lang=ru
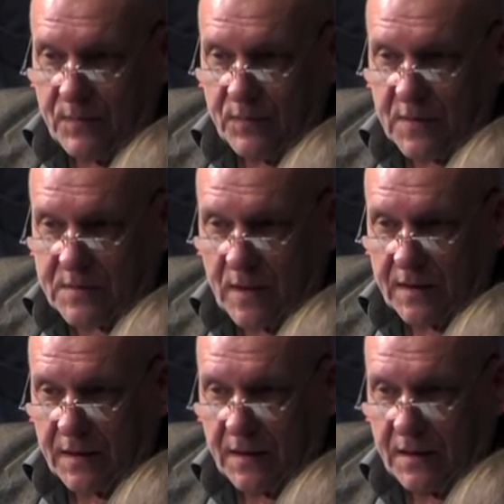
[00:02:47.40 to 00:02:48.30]

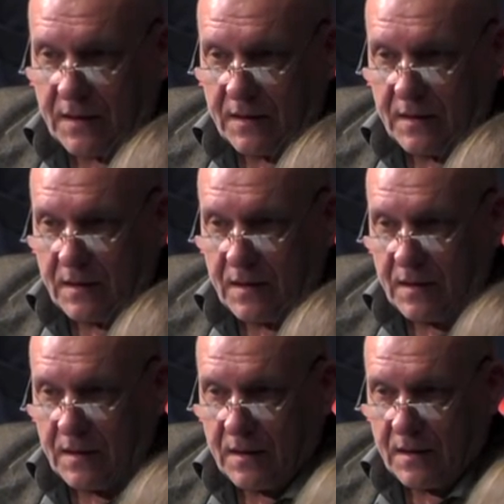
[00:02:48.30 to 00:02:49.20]
посмотрели
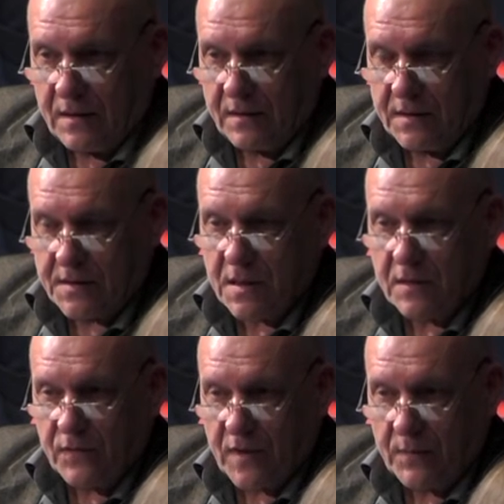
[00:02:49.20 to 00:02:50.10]
э,
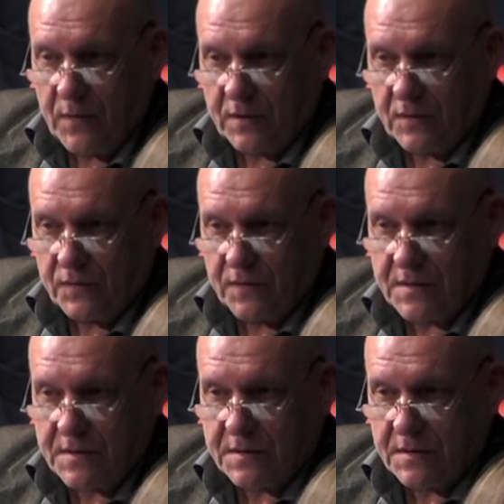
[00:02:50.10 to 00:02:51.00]
несколько фрагментов
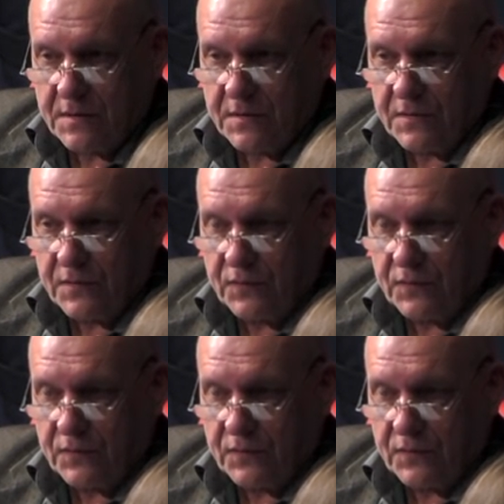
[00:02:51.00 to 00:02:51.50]
из э,